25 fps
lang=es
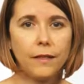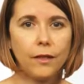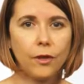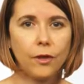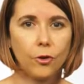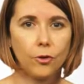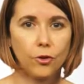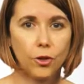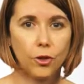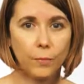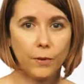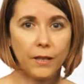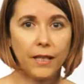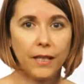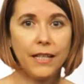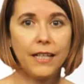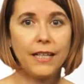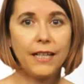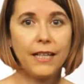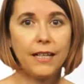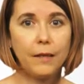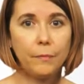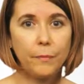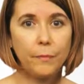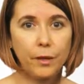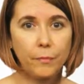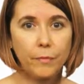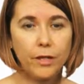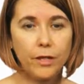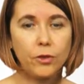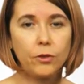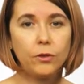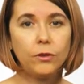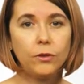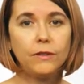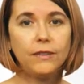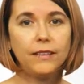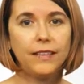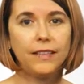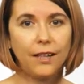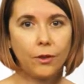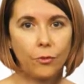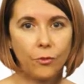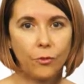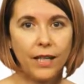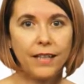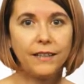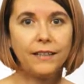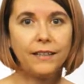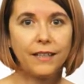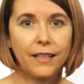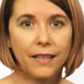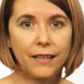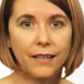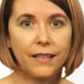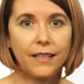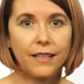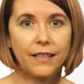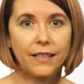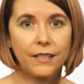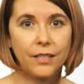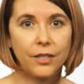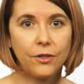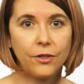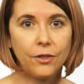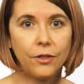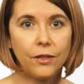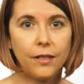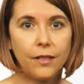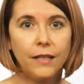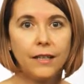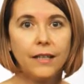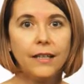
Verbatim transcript: o se obtenía el permiso de alguna entidad de gestión